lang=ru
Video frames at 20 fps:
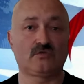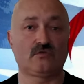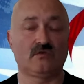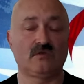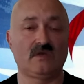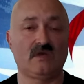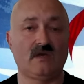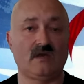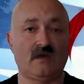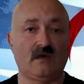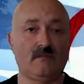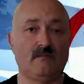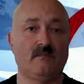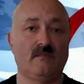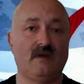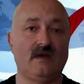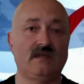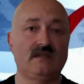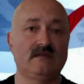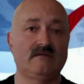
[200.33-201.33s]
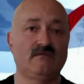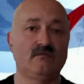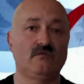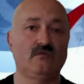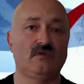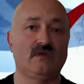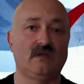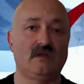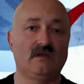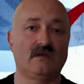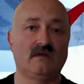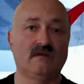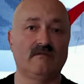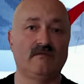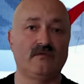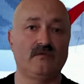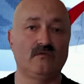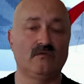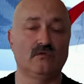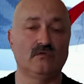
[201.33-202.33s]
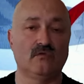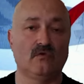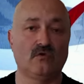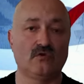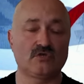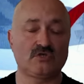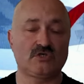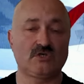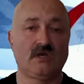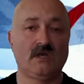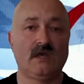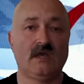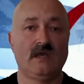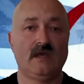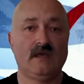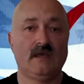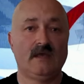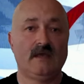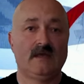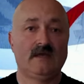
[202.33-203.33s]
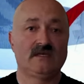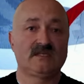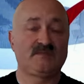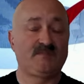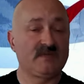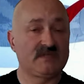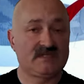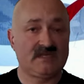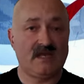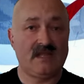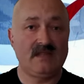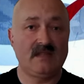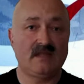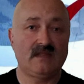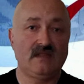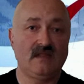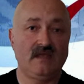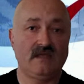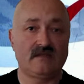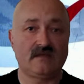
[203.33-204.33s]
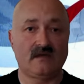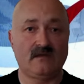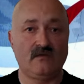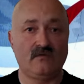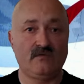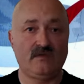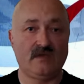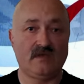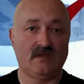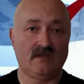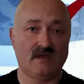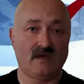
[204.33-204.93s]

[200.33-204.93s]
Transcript: что я обманываю или говорю ложь, специально для этих людей,